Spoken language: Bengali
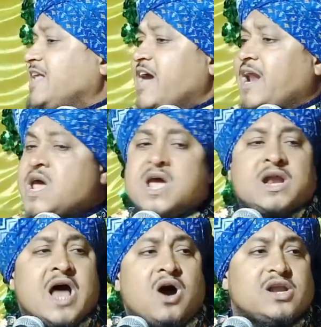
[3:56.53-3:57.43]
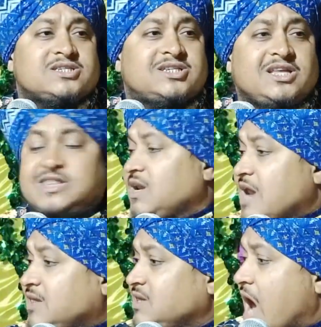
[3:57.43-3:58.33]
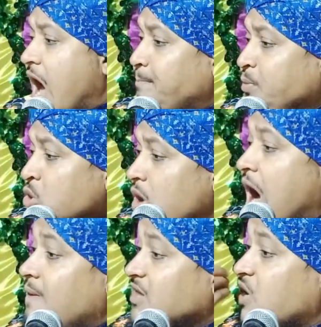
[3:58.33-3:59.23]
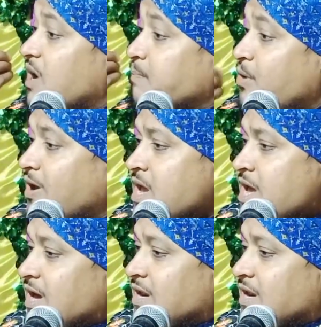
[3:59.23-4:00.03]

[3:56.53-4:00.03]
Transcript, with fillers: বসে আছেন না হলে শীতের রাতে আপনিও খাওয়া দাওয়ার পর